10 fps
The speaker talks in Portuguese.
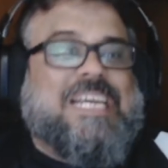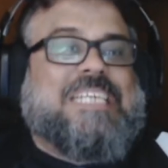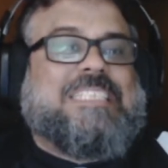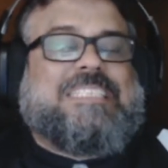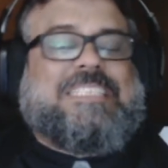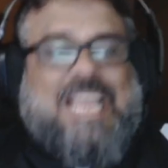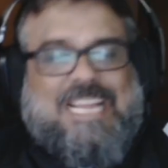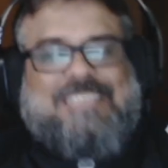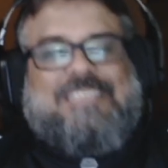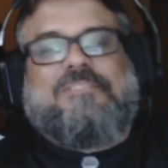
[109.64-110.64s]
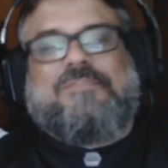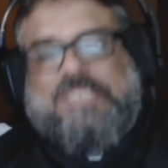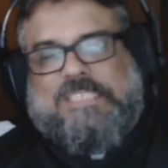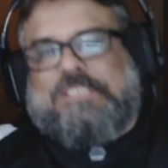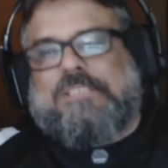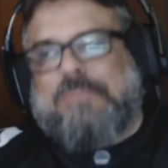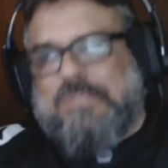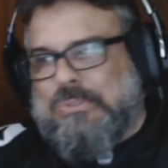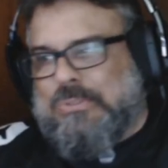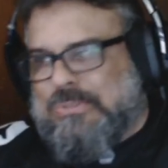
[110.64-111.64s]
120
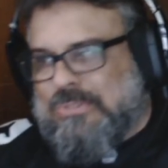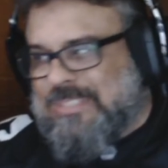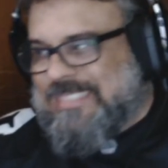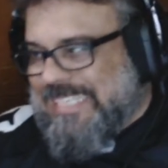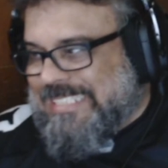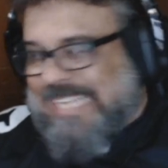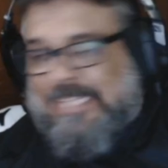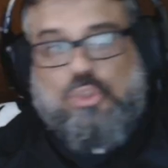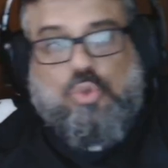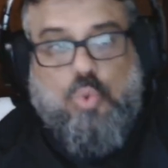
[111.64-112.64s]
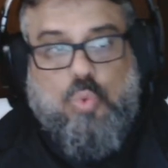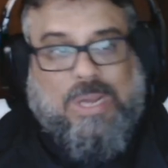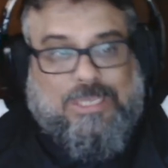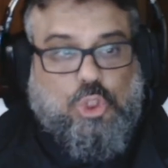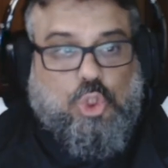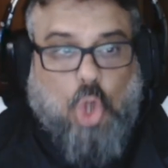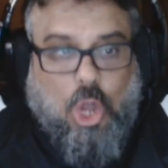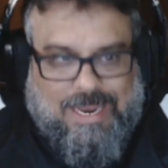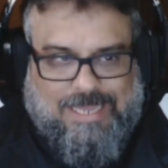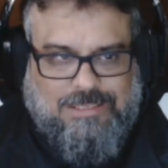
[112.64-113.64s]
minutos, ou seja, duas
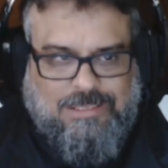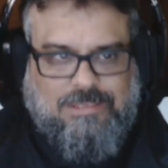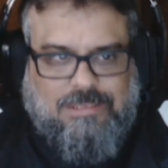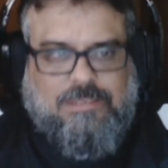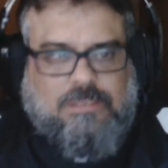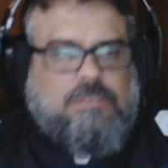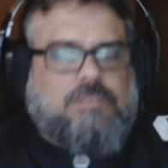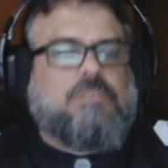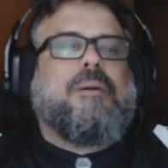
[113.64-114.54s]
horas